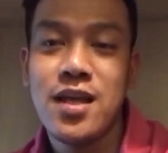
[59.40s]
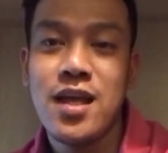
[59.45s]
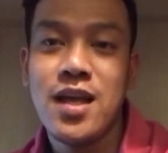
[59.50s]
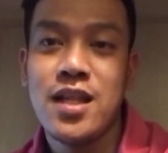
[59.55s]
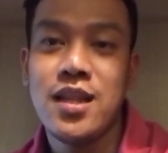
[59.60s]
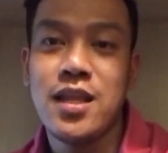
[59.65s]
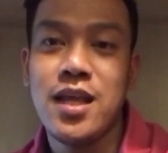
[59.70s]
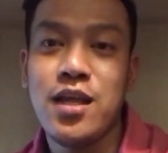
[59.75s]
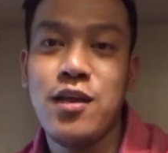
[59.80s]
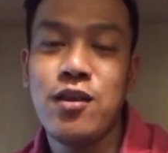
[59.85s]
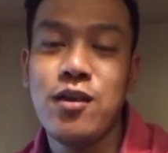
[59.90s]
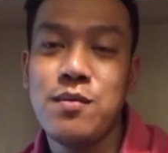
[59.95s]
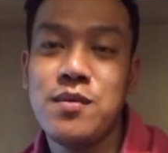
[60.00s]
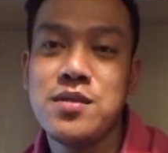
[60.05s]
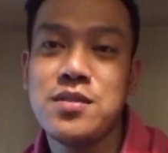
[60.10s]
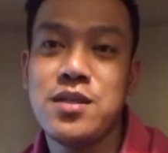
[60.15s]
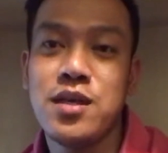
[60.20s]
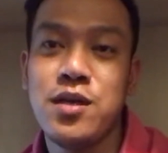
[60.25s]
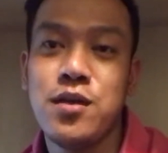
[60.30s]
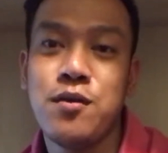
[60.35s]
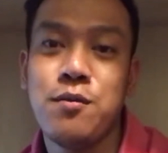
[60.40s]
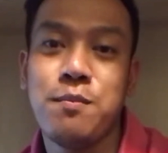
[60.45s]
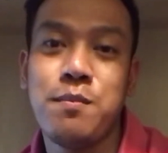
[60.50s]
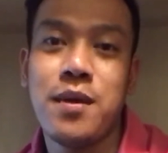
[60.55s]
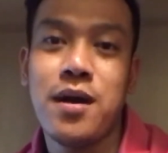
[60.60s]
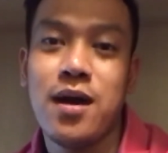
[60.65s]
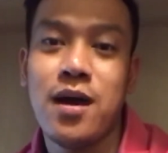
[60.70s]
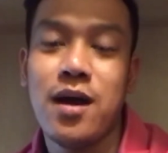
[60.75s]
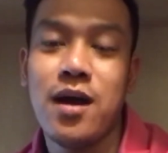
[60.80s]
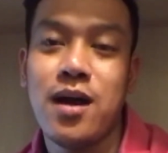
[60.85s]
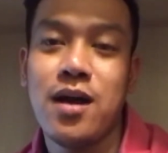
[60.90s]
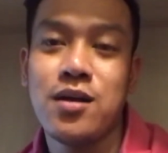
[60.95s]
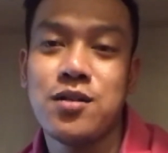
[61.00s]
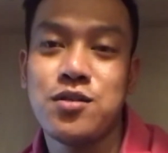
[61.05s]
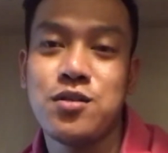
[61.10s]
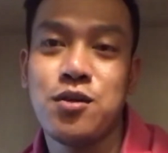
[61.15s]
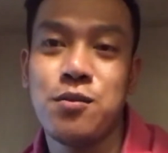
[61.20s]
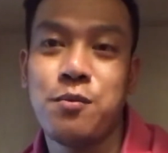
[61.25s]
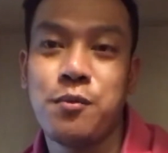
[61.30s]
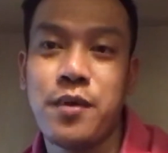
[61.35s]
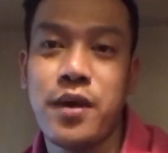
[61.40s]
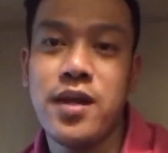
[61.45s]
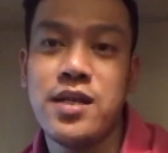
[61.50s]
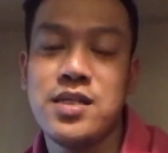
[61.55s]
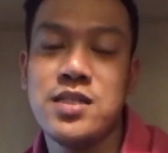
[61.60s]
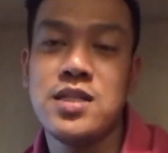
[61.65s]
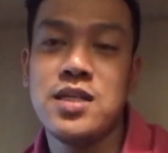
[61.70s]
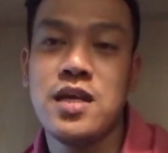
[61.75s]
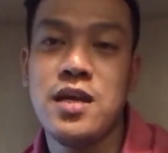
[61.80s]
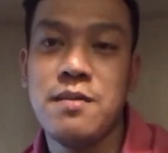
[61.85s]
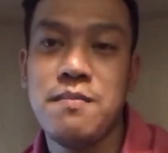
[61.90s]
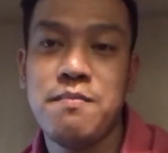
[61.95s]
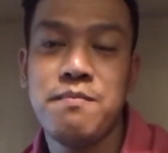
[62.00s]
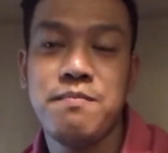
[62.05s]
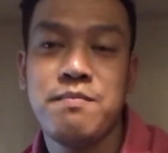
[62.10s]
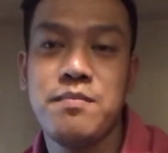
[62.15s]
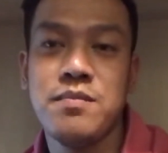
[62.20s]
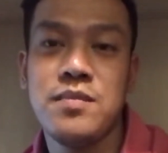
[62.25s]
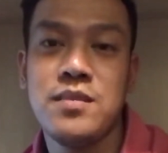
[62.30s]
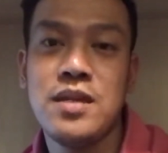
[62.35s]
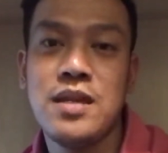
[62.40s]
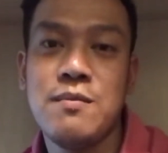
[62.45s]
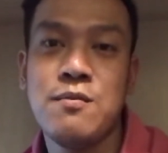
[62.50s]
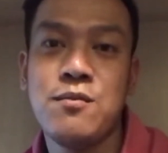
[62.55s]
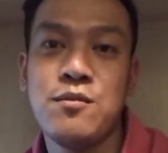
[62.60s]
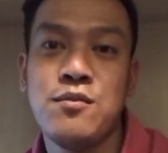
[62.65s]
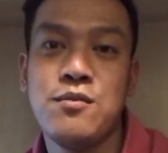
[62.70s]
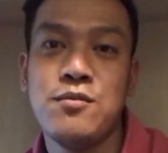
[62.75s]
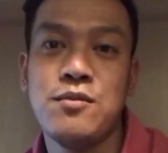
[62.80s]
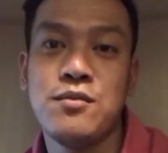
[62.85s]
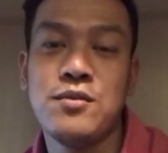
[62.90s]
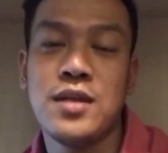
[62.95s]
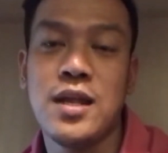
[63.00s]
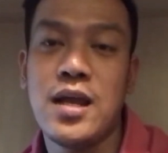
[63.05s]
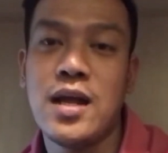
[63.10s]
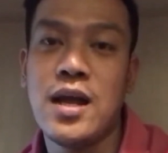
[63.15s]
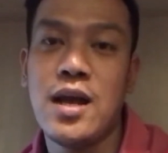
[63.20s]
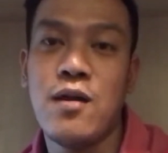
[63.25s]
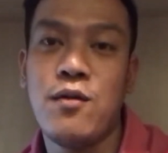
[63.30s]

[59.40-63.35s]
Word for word: thank you naman sa iyong pa-surprise gift. Hindi mo talaga ako